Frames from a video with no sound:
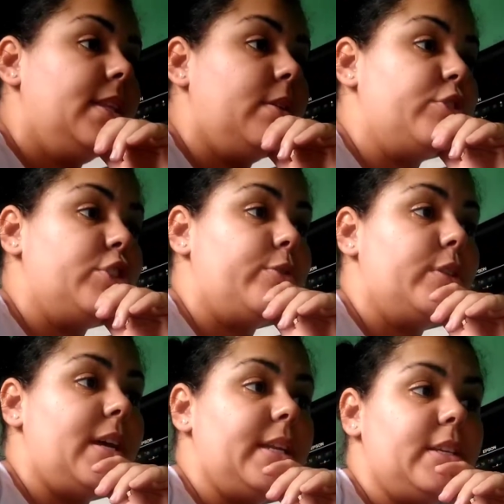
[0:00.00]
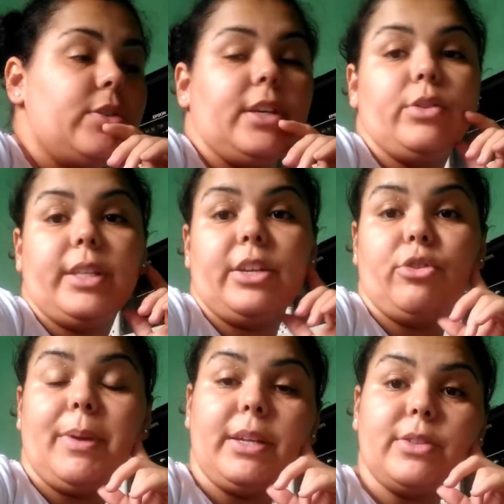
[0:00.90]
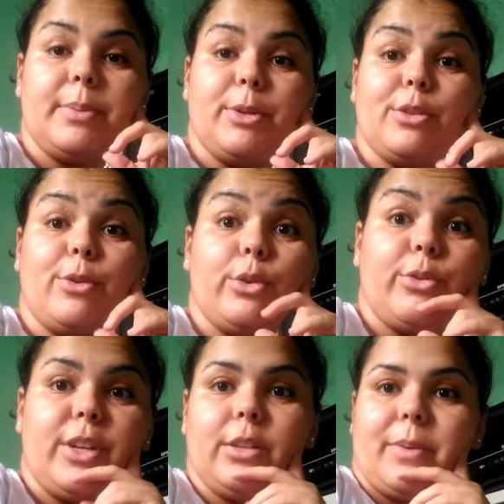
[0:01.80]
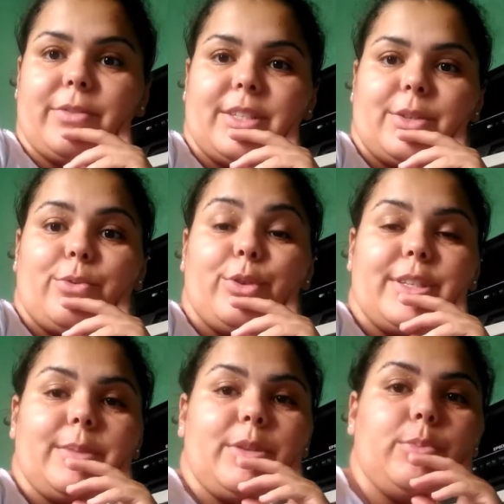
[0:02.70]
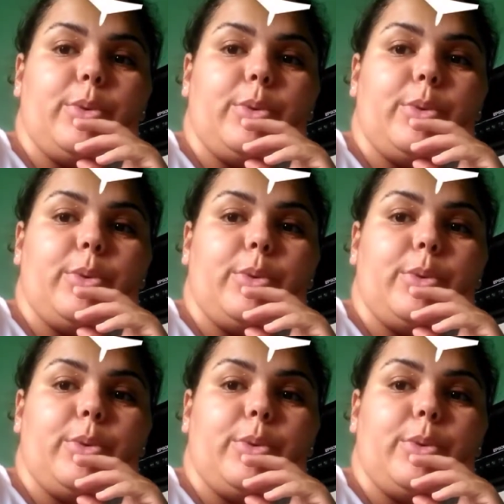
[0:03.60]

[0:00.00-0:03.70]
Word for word: Então, gente, eu vou dar início aqui os atendimentos. Depois eu volto falando pra você, com vocês mais um